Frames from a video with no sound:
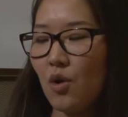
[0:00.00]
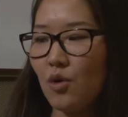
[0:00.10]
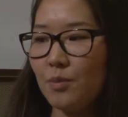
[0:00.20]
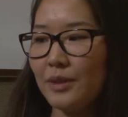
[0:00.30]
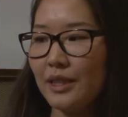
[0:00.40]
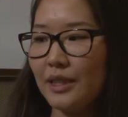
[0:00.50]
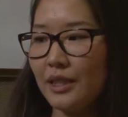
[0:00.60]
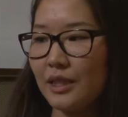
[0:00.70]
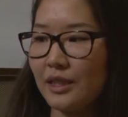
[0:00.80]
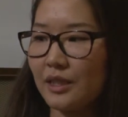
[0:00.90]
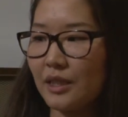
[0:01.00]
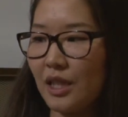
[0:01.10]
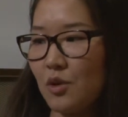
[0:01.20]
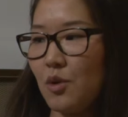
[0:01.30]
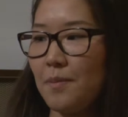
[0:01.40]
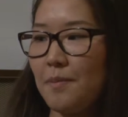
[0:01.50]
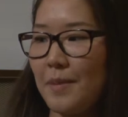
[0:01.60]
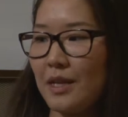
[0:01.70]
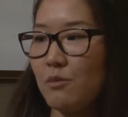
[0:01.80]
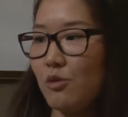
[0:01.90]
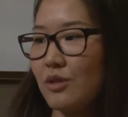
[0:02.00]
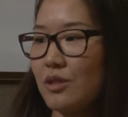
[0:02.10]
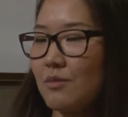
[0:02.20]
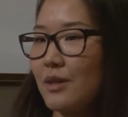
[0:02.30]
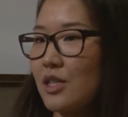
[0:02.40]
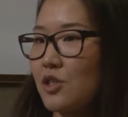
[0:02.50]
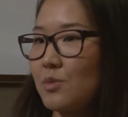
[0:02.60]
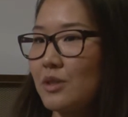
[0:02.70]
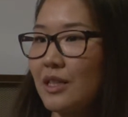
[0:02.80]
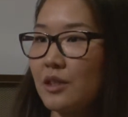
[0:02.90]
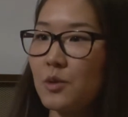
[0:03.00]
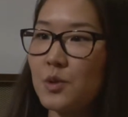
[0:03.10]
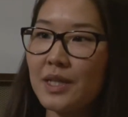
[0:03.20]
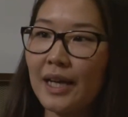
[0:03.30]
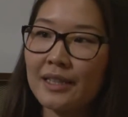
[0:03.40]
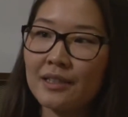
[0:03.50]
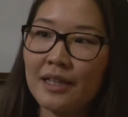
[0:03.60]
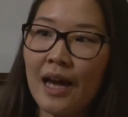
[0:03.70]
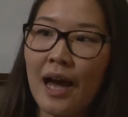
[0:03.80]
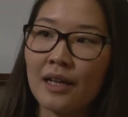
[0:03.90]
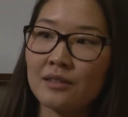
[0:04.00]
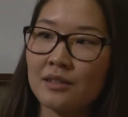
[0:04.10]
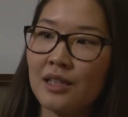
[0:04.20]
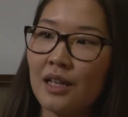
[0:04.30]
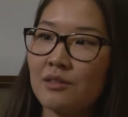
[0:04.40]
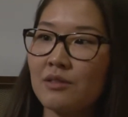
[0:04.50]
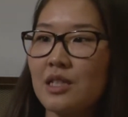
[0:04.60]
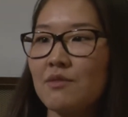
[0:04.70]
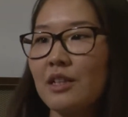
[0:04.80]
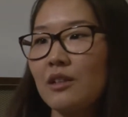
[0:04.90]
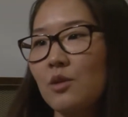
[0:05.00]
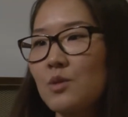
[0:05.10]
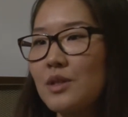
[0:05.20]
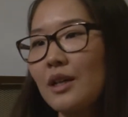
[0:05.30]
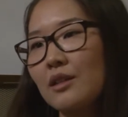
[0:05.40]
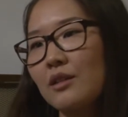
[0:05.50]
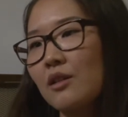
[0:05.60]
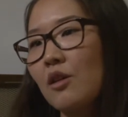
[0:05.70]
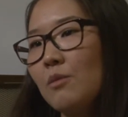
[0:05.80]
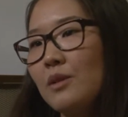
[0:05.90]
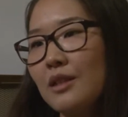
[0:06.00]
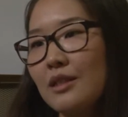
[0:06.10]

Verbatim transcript: ob ich, also ob meine Mutter zum Beispiel einen Österreicher geheiratet hat und deswegen nach Österreich gekommen